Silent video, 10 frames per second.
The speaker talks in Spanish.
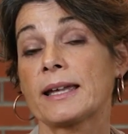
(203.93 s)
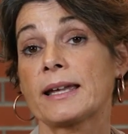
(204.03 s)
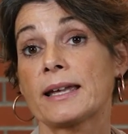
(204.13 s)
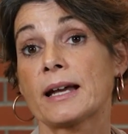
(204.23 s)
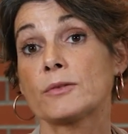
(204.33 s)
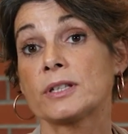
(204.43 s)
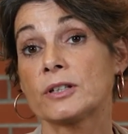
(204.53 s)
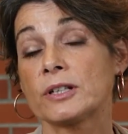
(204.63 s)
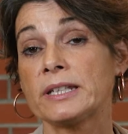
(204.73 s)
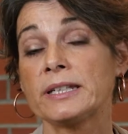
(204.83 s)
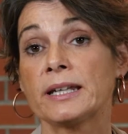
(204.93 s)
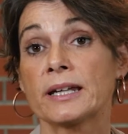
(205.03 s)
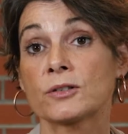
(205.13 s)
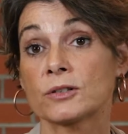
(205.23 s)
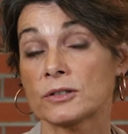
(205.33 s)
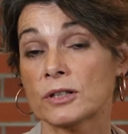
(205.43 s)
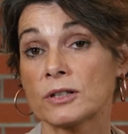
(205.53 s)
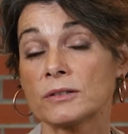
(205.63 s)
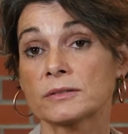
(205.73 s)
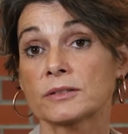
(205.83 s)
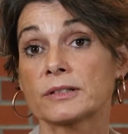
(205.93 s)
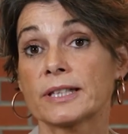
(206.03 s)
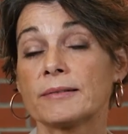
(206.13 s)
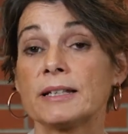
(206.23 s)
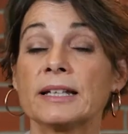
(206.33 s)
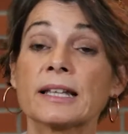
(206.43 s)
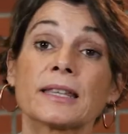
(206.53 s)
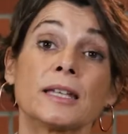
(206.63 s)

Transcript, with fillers: eh, auditoría y control, contabilidad,